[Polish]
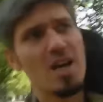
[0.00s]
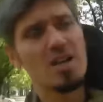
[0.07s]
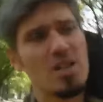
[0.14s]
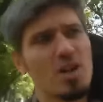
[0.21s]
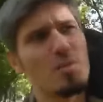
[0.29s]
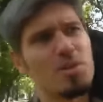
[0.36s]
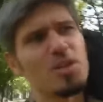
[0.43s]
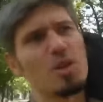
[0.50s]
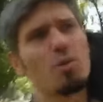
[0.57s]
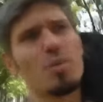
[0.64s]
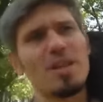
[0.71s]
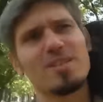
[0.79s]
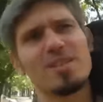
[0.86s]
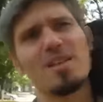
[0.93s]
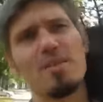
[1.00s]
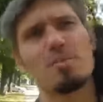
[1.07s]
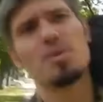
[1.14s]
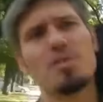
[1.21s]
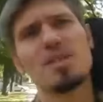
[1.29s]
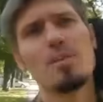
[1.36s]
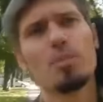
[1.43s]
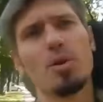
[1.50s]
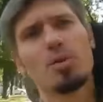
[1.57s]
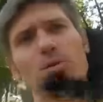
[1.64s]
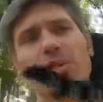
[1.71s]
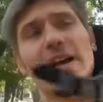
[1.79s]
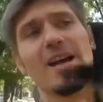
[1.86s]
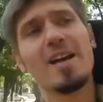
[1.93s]
Czy chomiczki u nas, nie wiem, czy występują,
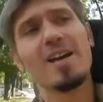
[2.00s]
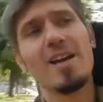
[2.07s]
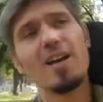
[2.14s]
czy nie.